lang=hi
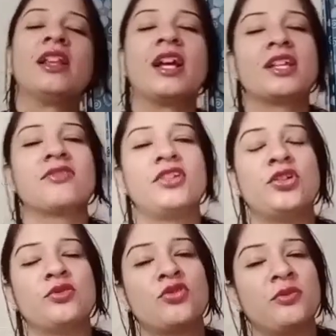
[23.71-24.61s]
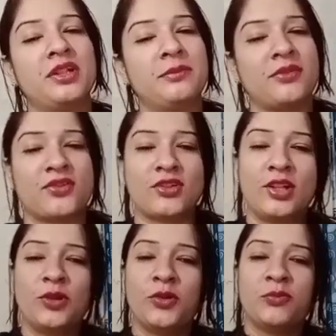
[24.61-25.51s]
लास्ट वीडियो जो मैंने
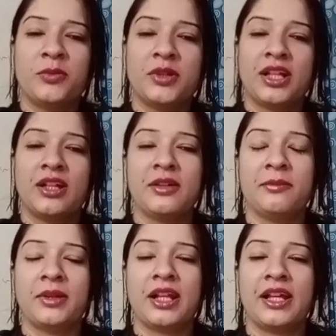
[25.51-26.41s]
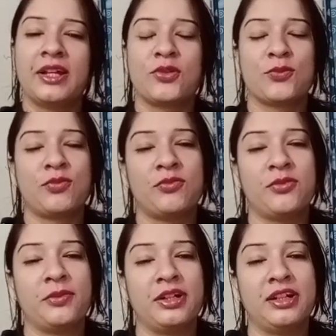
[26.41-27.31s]
पर्सनल लोन पर बता बनाया उस पर
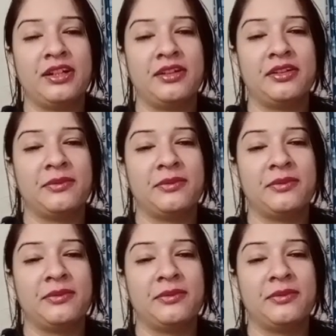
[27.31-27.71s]
भी आ,